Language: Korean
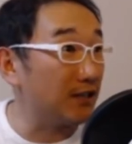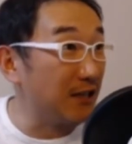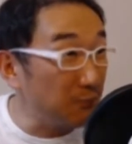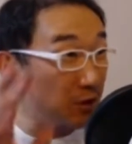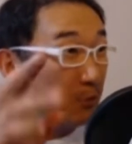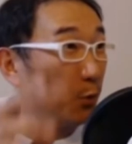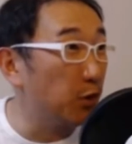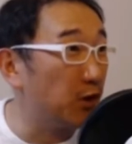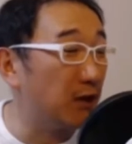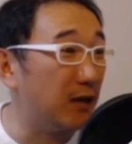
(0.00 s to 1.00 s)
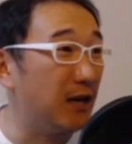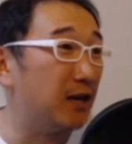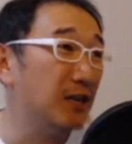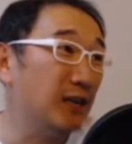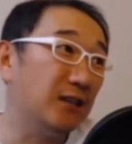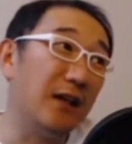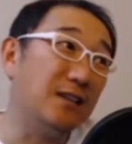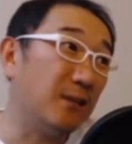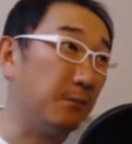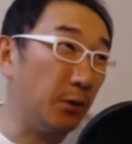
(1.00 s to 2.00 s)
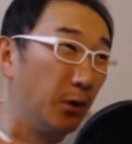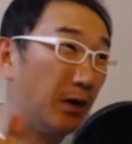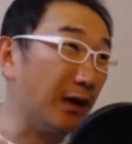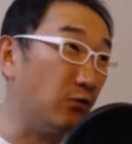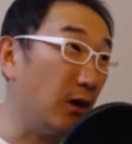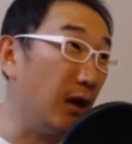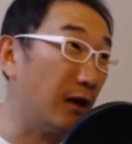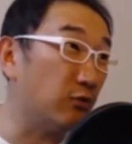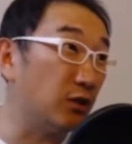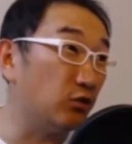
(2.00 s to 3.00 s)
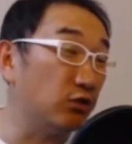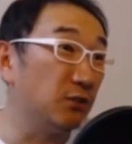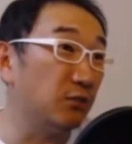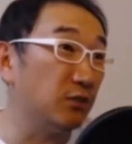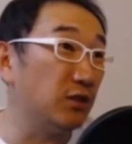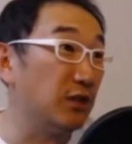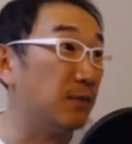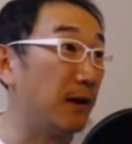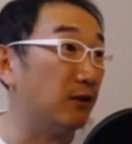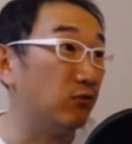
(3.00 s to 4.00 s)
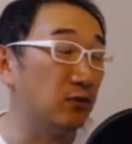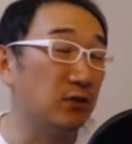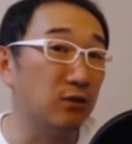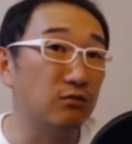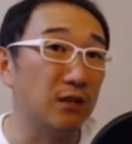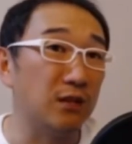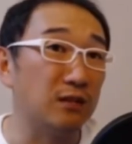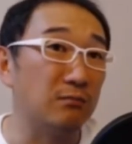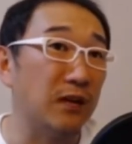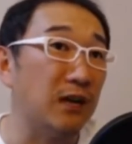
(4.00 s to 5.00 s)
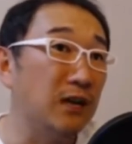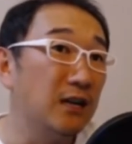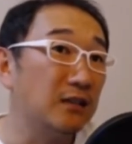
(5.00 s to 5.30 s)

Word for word: 가장 뭐 기본이니까 나 그냥 피곤하게 안 둘래 하고 이제 두시는 분들이 이제 만에 두는 그런 수가 되겠습니다.